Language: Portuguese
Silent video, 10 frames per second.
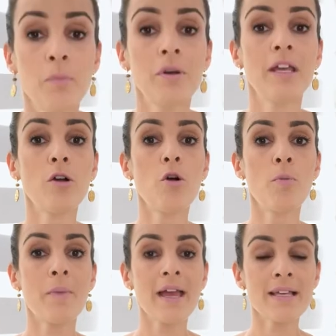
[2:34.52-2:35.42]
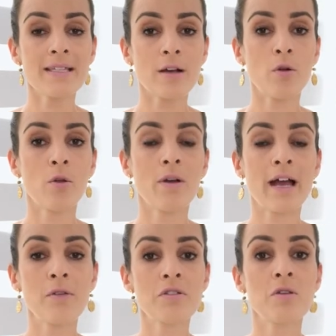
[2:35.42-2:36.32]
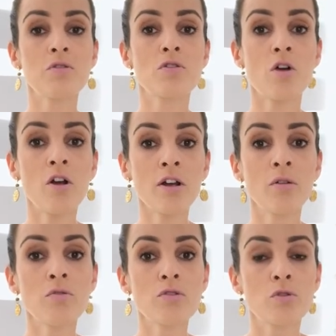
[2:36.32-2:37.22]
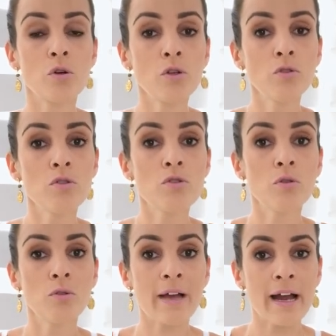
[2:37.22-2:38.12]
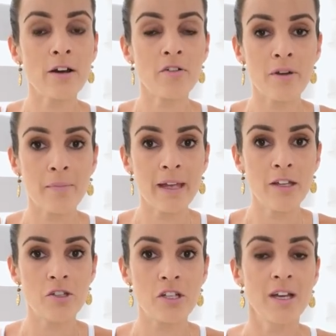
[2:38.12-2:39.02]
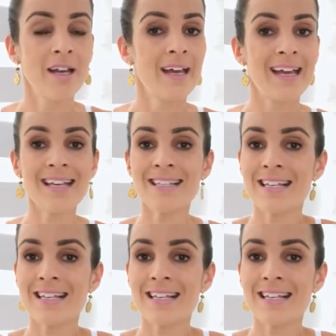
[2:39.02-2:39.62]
Porque começa a colocar os seus órgãos todos no lugar novamente. Esse